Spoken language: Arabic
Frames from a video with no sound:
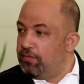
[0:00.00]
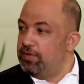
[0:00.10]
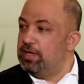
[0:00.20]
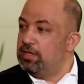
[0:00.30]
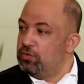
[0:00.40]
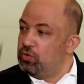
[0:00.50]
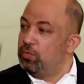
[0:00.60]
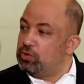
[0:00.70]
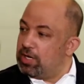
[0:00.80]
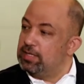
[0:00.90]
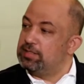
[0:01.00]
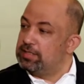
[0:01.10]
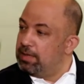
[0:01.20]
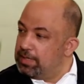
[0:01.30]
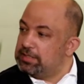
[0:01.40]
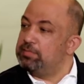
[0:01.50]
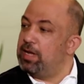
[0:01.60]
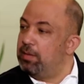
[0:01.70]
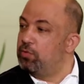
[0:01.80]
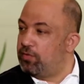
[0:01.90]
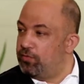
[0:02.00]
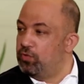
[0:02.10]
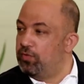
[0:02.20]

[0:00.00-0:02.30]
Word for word: في دور متخصصه بس بيعملوا آه، كفوف